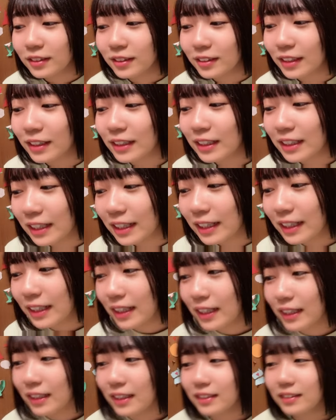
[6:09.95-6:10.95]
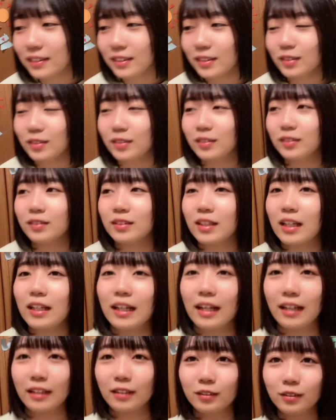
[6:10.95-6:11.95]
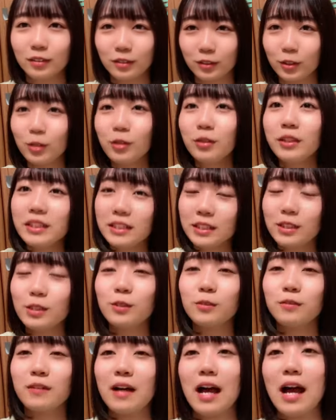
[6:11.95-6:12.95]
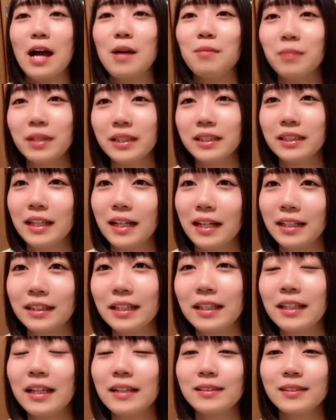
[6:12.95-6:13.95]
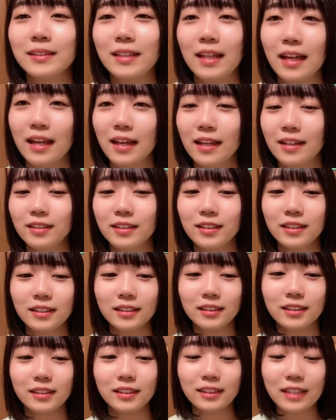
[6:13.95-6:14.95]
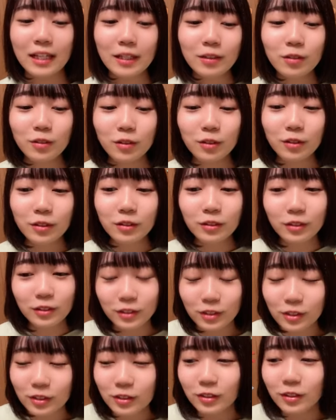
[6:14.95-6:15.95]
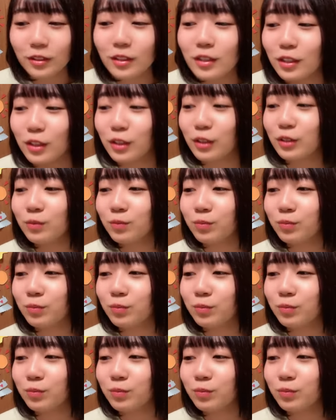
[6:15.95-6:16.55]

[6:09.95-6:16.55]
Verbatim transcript: なんか、うん、なんか上位賞はあんまり狙ってなくて下の方の賞の